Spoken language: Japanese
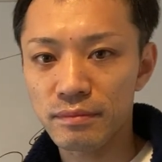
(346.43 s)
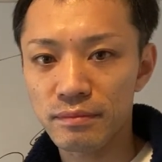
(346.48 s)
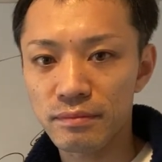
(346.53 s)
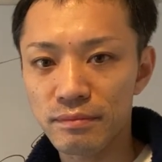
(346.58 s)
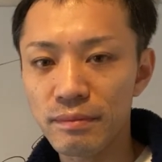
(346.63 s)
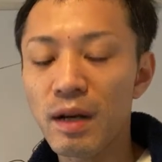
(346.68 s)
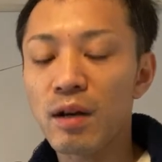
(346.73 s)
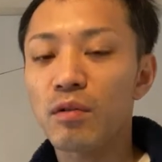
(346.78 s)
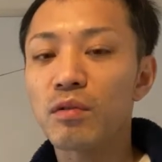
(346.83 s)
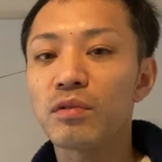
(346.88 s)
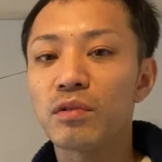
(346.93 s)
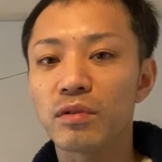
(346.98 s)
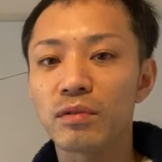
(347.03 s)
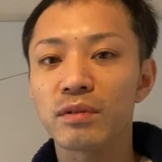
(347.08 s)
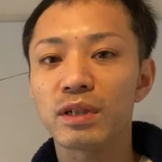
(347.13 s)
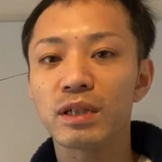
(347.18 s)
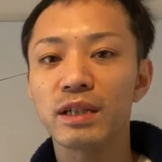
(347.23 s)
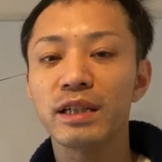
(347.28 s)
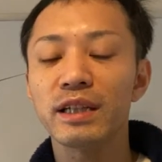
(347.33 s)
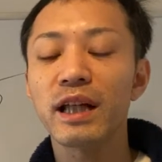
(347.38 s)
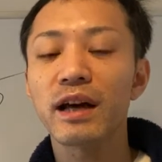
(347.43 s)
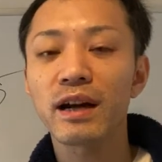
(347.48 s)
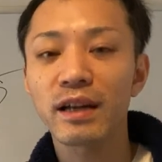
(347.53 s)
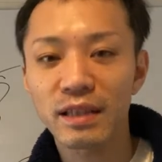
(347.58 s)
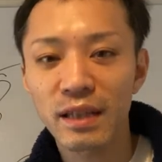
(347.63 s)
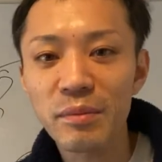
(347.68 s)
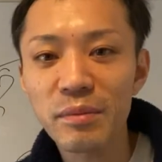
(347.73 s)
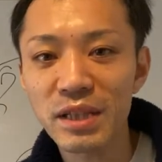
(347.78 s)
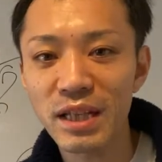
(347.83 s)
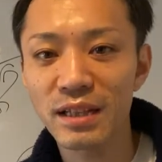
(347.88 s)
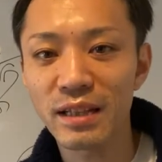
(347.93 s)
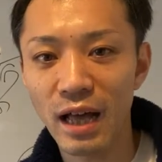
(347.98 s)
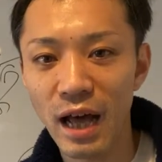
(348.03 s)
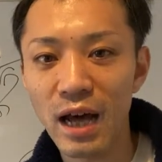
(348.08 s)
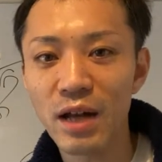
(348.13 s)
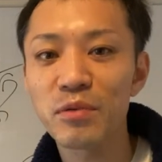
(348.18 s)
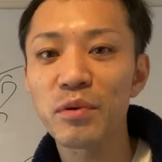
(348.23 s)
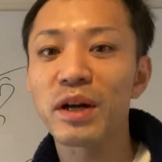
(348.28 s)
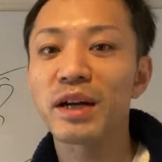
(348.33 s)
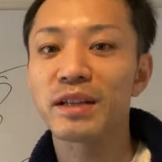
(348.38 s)
まあこの避難型みたいなの
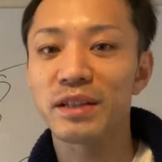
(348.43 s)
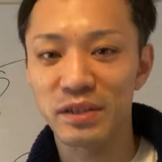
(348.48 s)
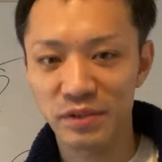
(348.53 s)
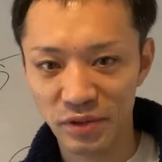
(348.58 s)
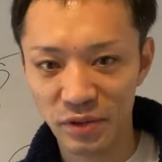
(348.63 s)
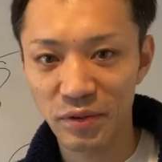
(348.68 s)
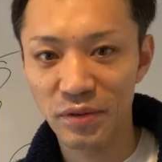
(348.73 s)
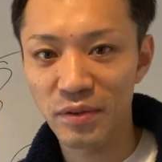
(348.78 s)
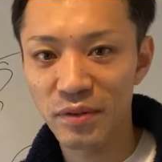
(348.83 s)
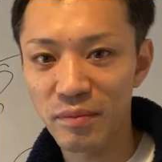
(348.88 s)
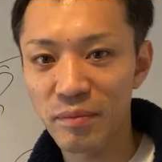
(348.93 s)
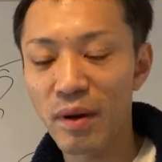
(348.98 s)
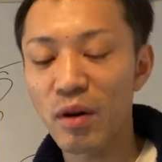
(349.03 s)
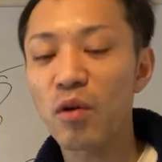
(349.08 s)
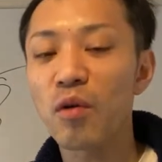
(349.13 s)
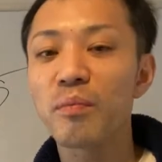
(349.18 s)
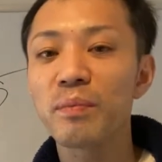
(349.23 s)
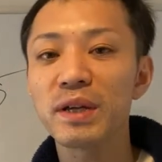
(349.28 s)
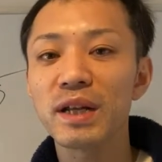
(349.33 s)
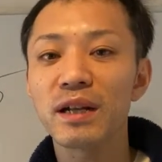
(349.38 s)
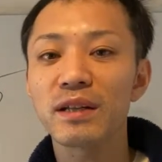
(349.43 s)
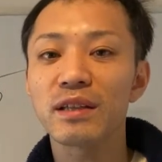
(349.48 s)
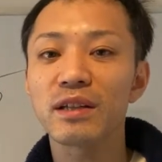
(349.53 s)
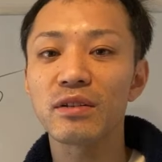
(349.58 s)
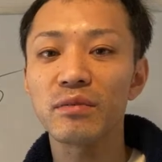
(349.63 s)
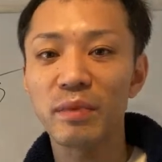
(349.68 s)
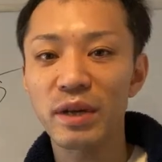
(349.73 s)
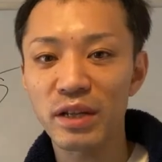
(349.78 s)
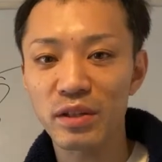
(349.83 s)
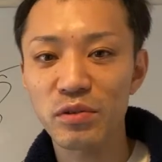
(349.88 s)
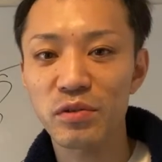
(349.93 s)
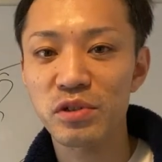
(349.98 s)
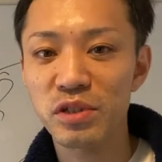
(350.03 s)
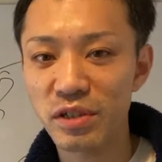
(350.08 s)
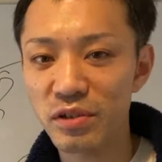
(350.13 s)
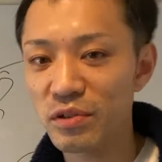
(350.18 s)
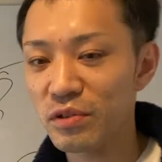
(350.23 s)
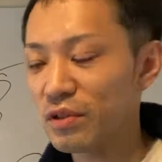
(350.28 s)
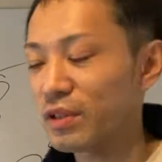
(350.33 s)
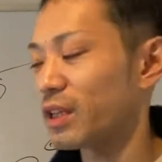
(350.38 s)
あるわけですよまあコピーライティング勉強して
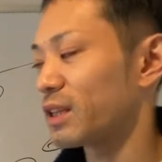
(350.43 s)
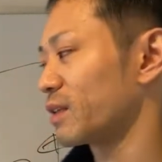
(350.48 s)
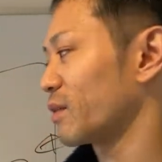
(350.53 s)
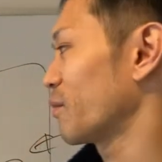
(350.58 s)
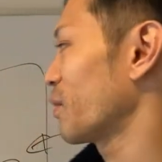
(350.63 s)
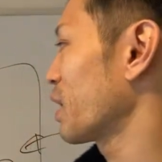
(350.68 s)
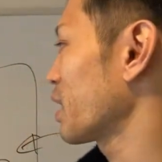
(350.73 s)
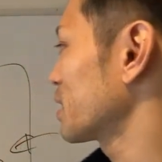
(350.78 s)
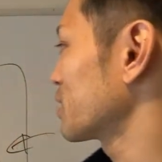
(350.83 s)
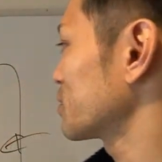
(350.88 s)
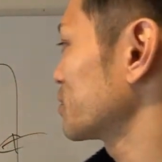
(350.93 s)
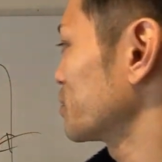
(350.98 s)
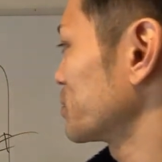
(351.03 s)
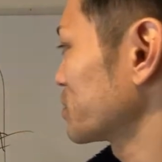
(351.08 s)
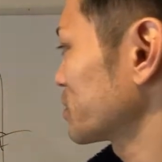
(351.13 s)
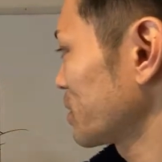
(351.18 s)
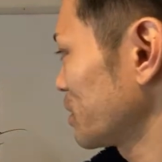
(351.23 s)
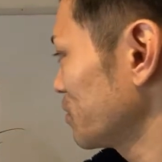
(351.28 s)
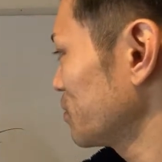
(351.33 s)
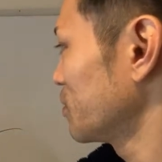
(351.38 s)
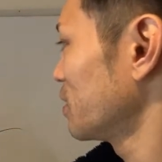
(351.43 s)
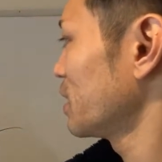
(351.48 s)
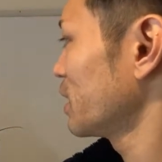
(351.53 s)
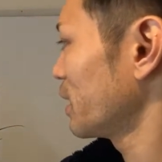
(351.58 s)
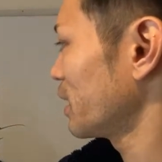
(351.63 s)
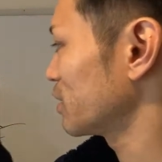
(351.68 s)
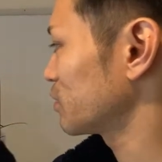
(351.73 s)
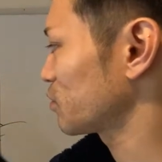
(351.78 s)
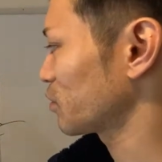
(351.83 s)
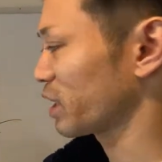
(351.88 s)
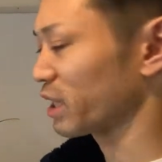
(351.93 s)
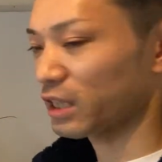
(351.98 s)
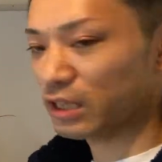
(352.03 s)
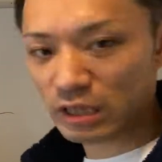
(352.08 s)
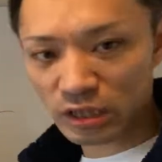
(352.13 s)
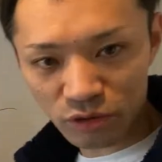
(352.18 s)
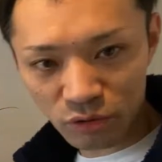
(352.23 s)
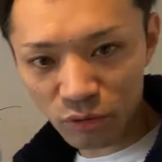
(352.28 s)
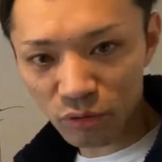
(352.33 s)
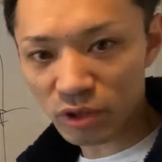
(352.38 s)
る人だったら分かると思うんですけど
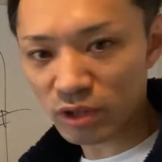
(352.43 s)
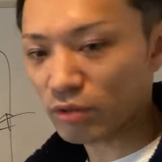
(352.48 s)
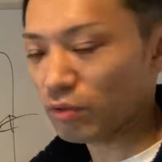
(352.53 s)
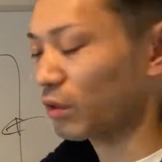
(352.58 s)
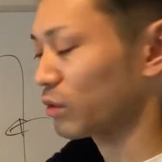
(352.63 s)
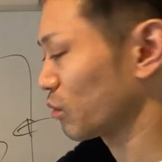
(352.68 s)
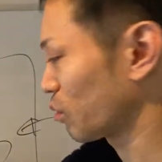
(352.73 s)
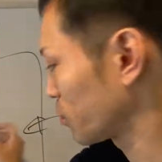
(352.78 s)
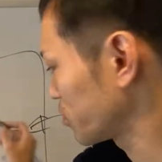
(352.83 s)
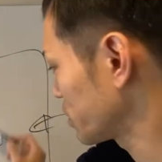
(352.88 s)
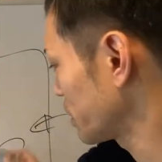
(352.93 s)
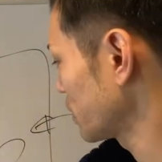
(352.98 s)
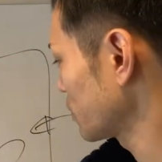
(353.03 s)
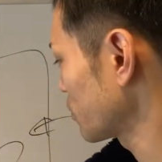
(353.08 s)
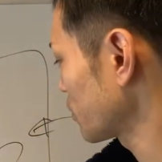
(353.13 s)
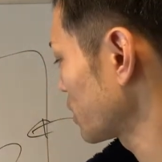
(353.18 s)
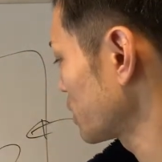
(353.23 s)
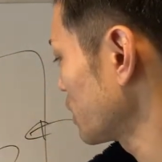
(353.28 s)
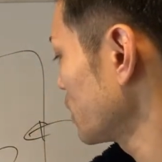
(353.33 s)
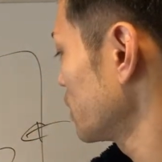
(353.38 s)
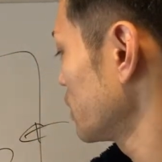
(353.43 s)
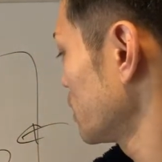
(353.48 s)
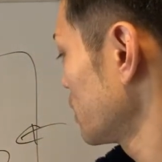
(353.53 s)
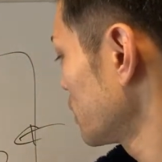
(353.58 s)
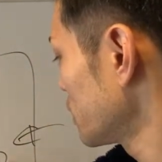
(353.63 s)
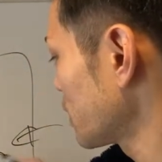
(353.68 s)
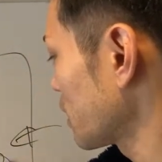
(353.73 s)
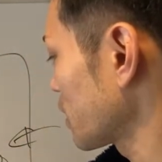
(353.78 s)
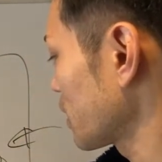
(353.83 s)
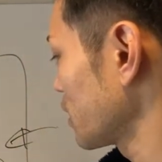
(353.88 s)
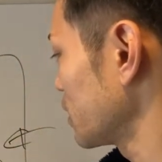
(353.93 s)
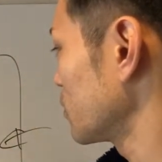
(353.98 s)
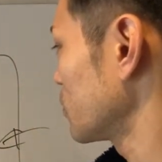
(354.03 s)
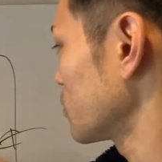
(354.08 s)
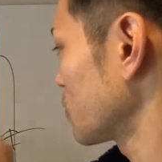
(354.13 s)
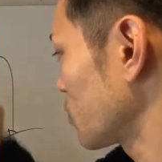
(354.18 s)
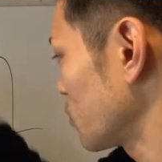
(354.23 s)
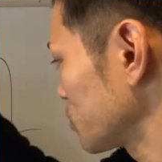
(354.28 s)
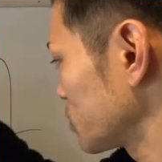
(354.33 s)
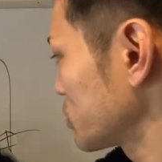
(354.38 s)
ヘッドラインストーリーとか特典とかねなんかいろい
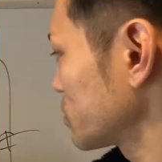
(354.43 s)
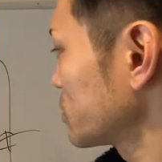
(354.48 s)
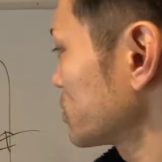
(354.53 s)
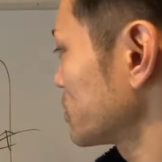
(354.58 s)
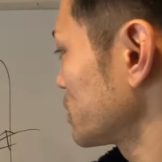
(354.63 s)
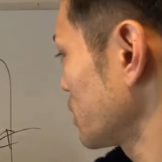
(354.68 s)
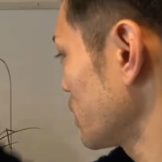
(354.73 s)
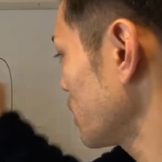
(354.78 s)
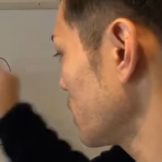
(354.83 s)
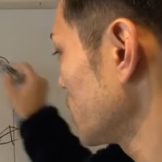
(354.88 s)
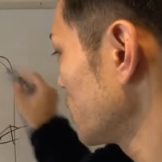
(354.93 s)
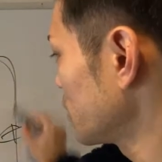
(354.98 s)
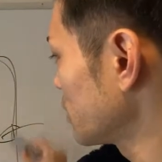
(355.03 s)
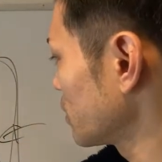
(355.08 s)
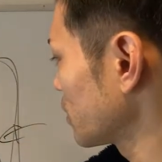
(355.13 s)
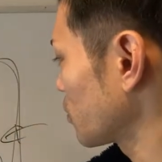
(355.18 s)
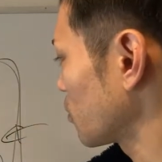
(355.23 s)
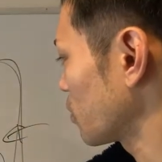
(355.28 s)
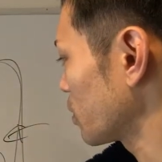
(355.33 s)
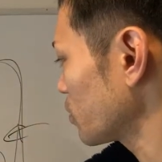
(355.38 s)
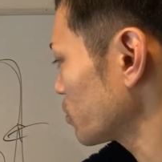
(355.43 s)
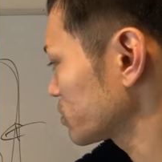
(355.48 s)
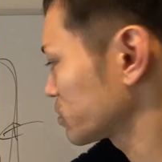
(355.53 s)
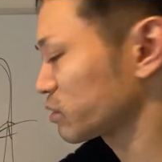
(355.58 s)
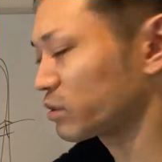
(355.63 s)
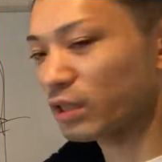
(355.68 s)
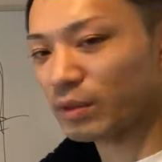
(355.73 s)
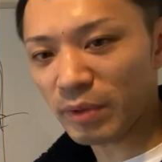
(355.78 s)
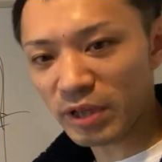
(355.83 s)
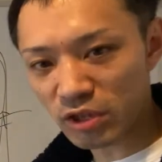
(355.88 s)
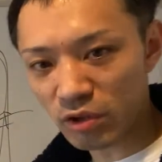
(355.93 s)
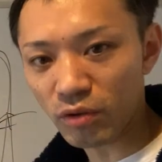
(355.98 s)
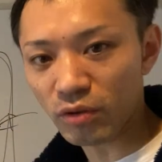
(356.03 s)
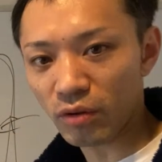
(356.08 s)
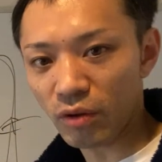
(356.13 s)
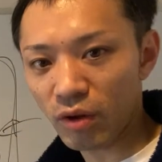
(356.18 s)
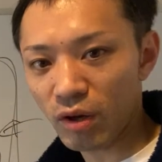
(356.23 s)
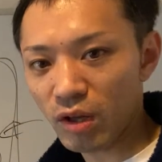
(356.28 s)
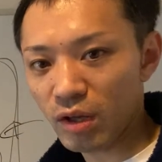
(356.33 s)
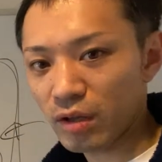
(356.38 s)
ろこう作ってねでこれを作りましょう
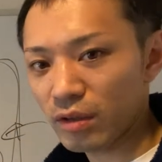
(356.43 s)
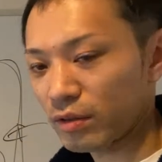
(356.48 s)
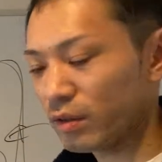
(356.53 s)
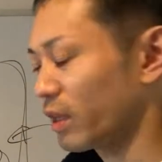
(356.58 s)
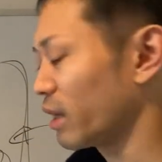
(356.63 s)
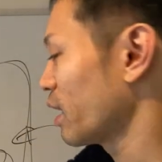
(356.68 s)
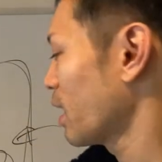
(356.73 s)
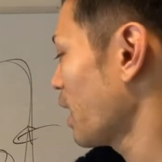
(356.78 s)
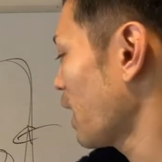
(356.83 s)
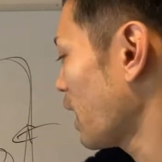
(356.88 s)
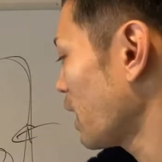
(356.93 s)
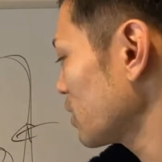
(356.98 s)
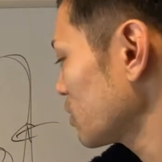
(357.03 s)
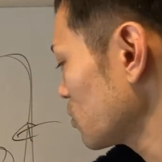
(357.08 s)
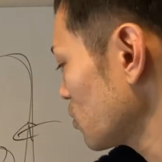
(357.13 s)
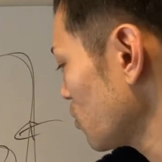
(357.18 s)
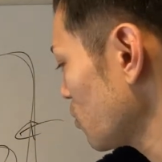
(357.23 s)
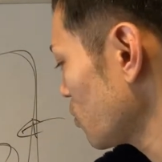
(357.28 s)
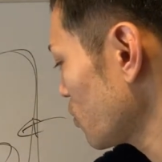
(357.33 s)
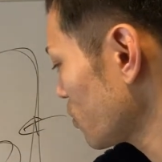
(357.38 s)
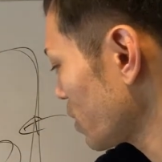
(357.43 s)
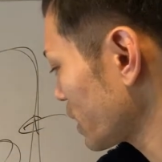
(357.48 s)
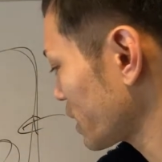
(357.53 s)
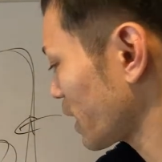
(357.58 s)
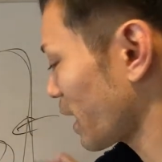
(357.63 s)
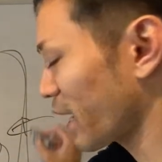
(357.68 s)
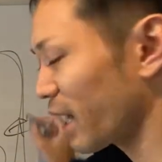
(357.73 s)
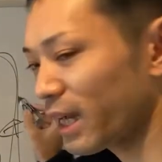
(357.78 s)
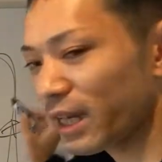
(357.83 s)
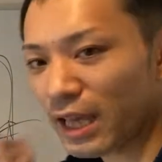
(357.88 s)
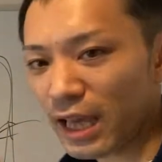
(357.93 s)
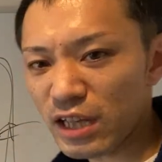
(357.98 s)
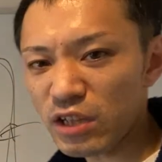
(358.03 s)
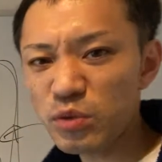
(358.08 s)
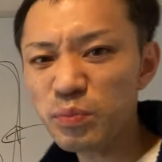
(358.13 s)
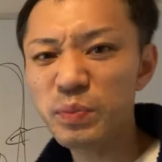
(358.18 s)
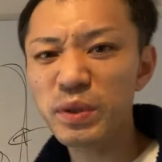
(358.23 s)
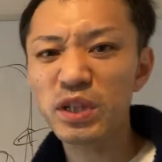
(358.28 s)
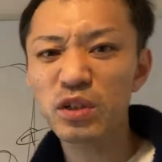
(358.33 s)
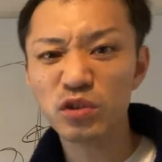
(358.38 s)
とで反応が高い
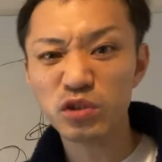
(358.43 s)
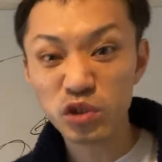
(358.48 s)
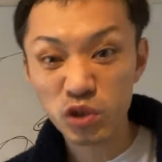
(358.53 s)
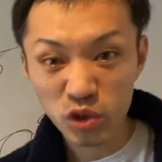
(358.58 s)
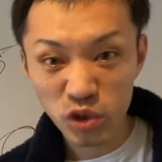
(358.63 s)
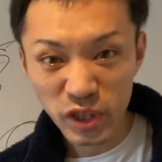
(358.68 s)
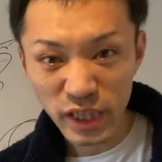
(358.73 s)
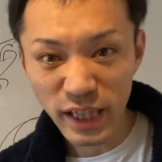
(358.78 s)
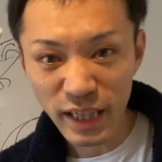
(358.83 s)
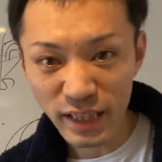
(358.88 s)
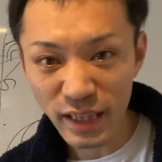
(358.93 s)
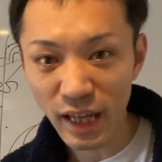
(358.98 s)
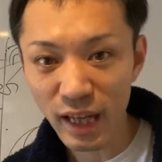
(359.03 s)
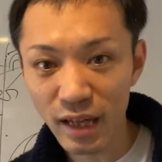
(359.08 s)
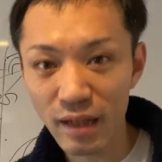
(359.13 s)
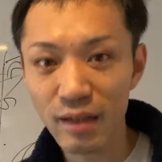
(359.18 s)
LP の作り方